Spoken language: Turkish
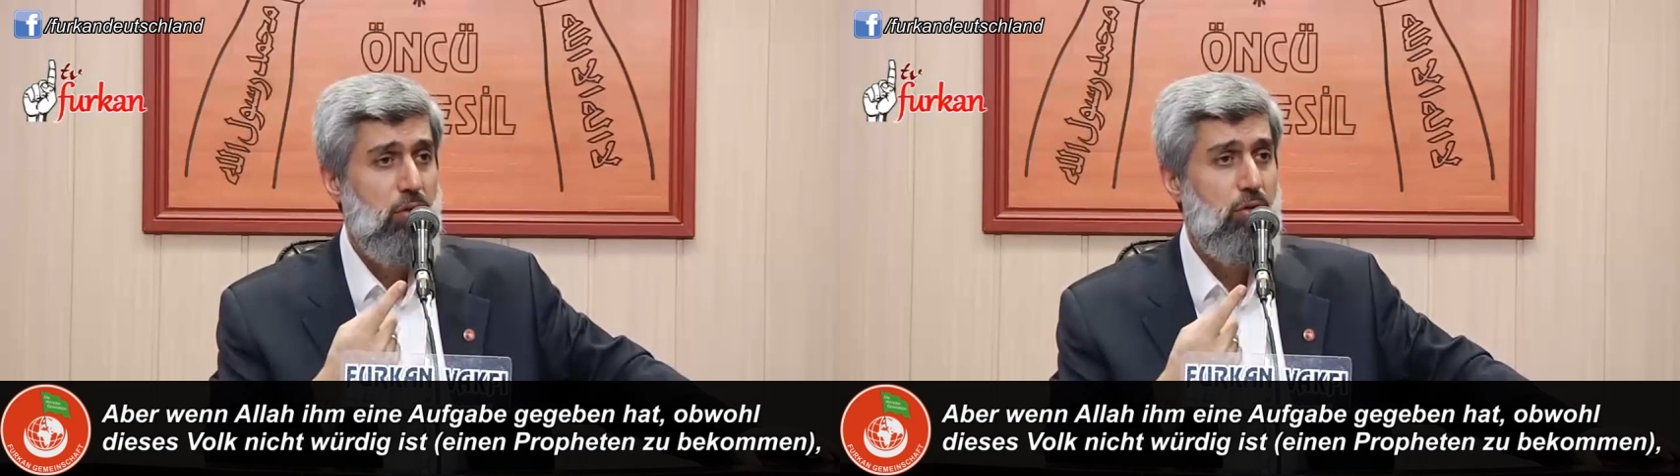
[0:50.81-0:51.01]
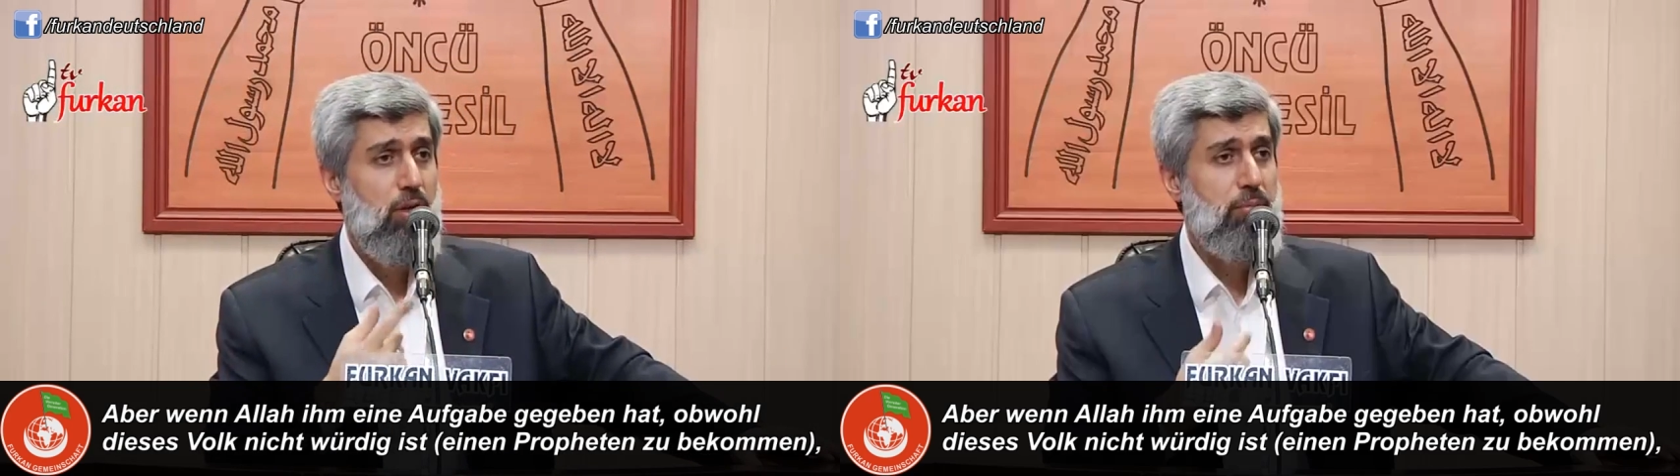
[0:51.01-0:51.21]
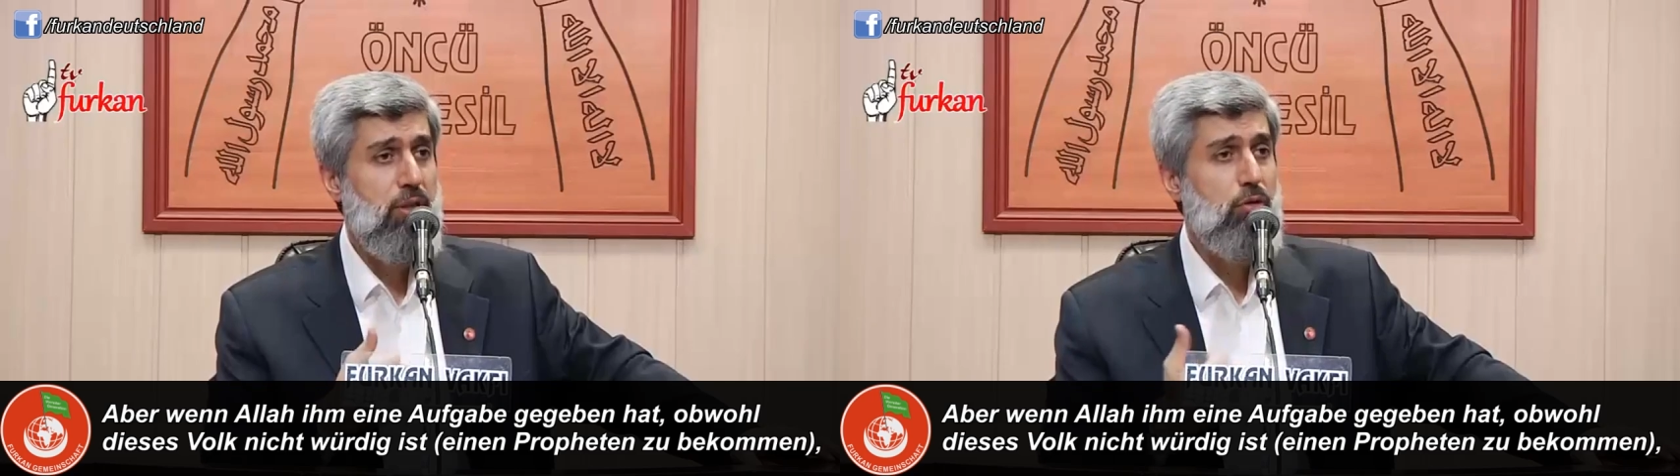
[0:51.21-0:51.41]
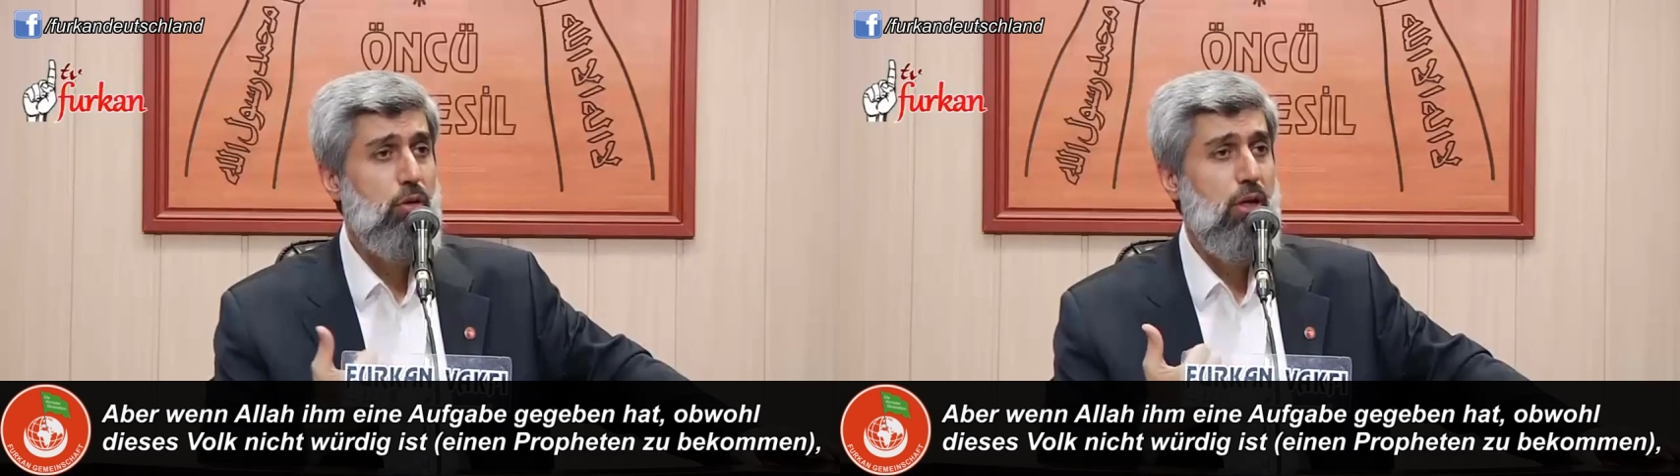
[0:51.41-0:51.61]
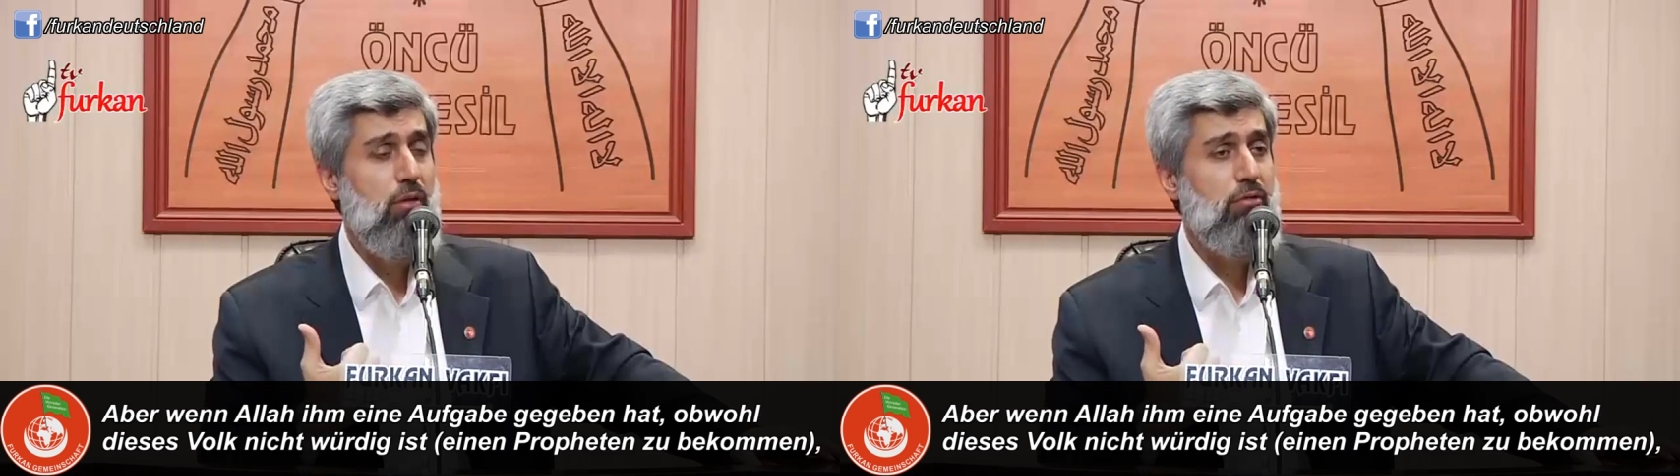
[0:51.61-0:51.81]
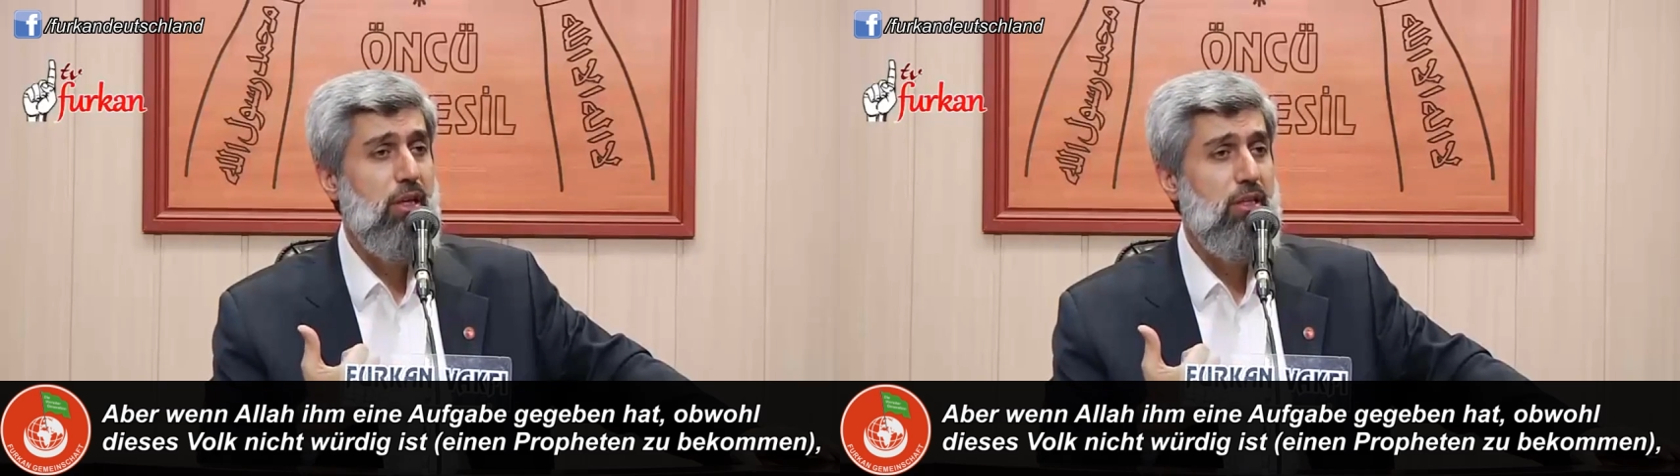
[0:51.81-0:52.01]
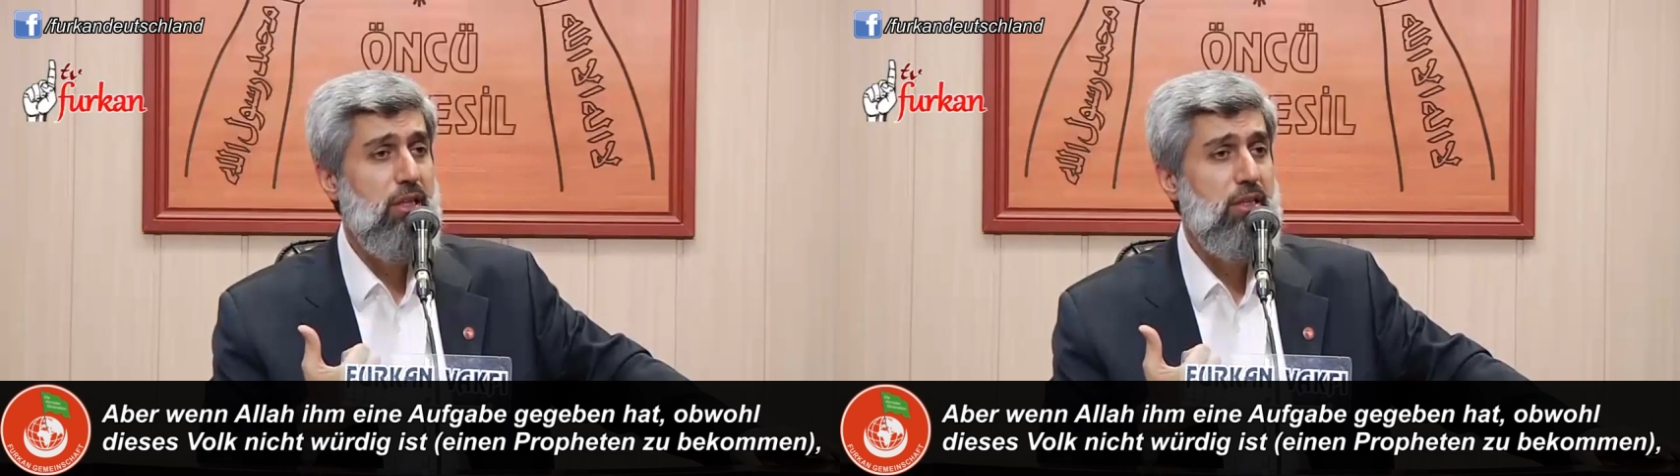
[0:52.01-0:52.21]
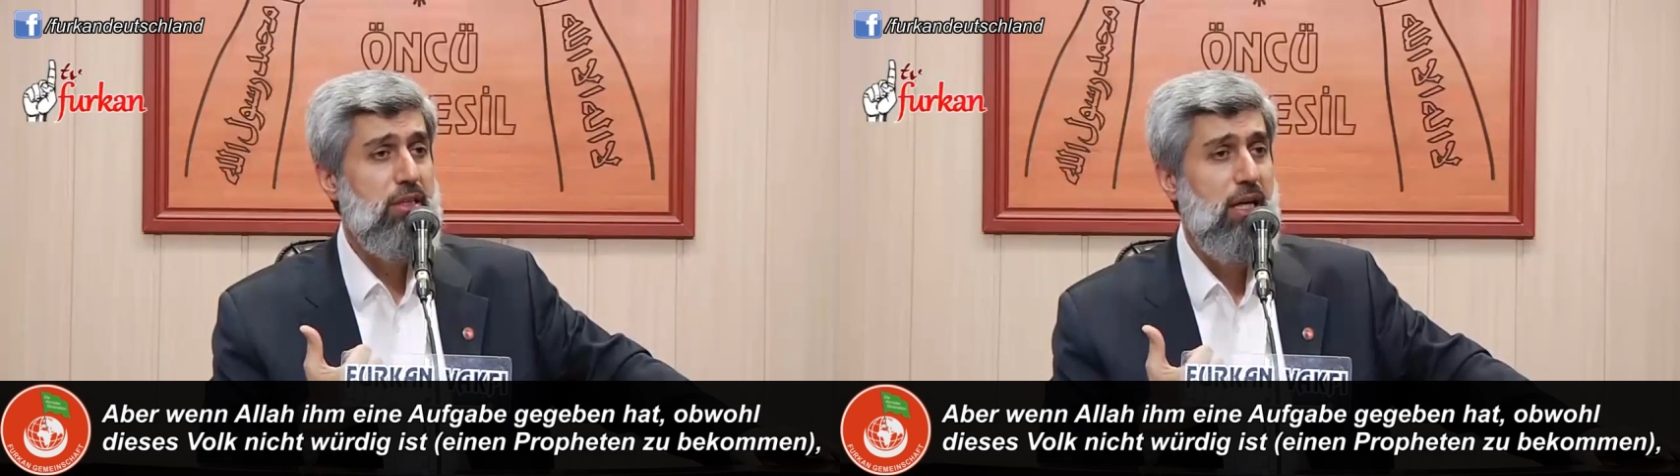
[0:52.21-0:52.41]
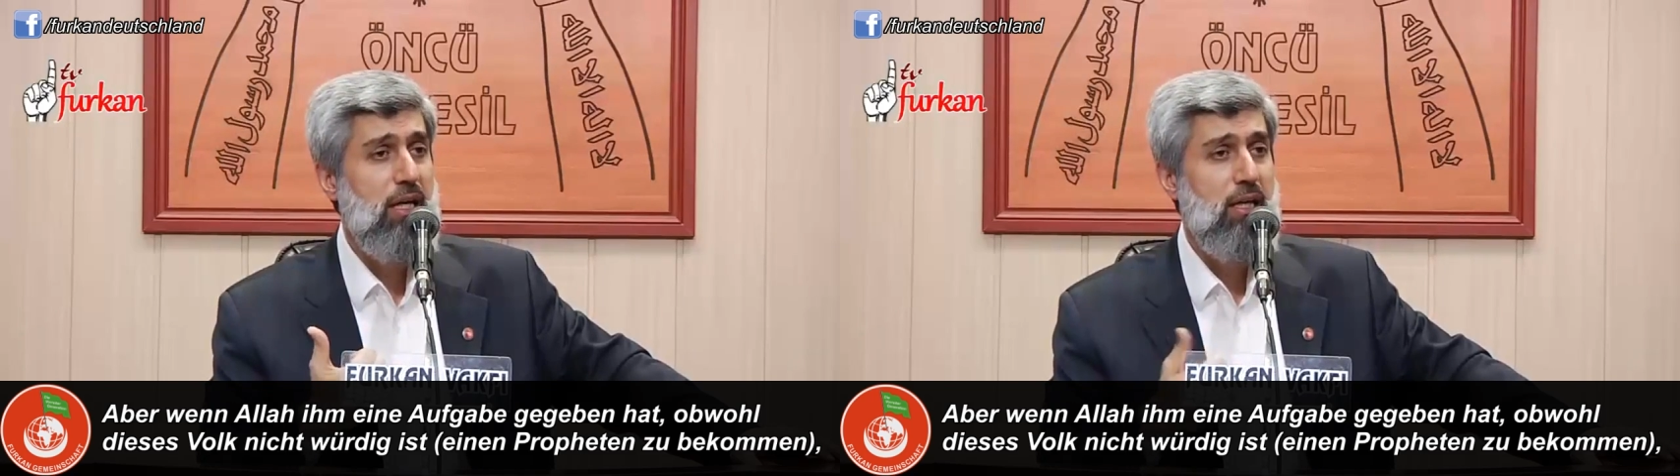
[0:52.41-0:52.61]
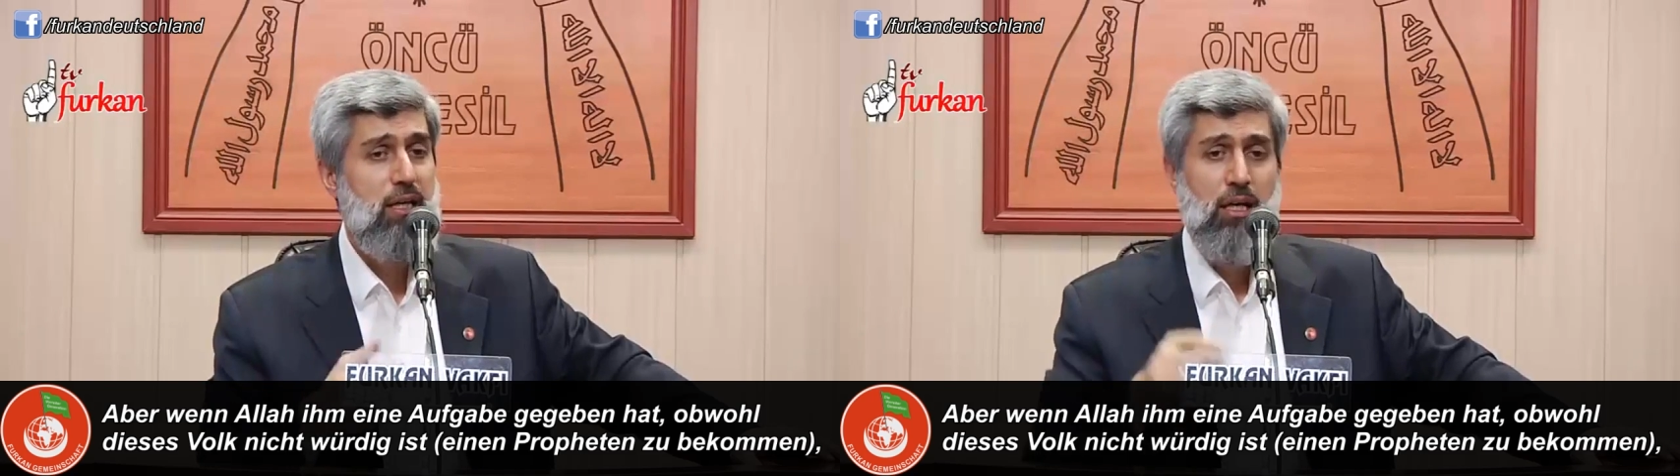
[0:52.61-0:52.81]
ona bir görev
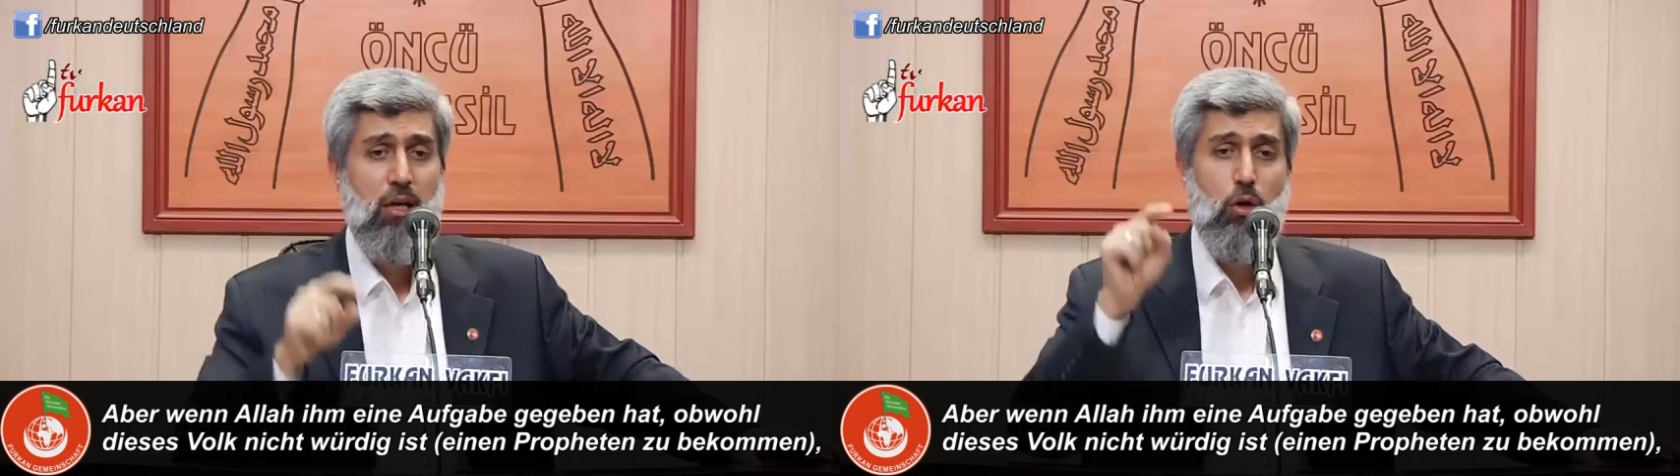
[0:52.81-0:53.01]
verdiyse,